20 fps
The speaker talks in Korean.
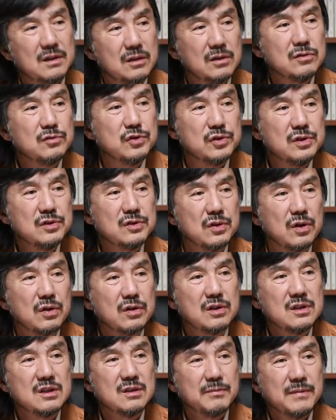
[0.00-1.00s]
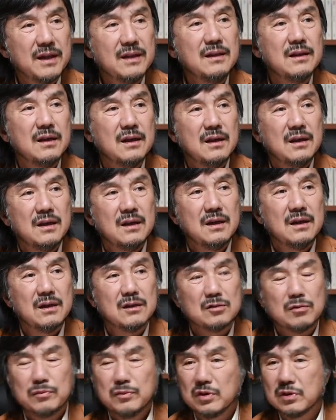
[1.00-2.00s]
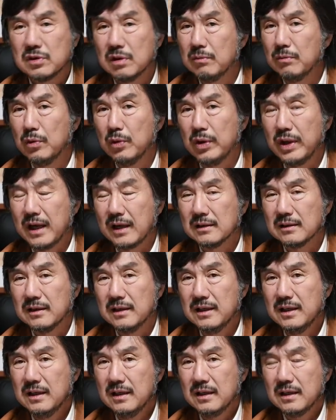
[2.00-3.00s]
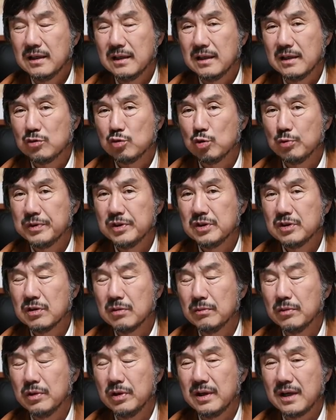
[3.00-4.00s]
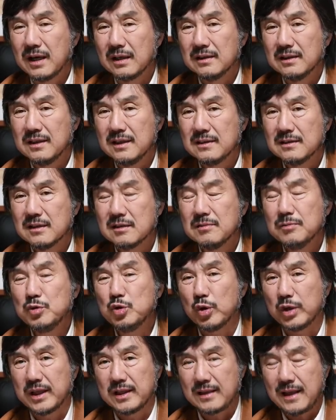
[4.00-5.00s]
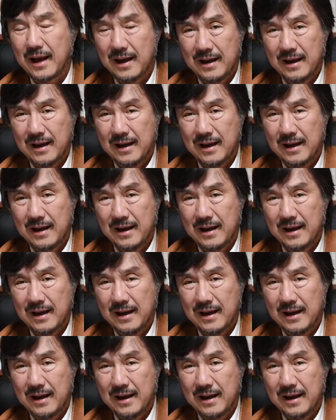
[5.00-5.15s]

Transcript: 읽을 수 있죠. 그렇지만 좀 더 정보의 양들이 이 주변 정보의 양들이 있었으면 좋겠다.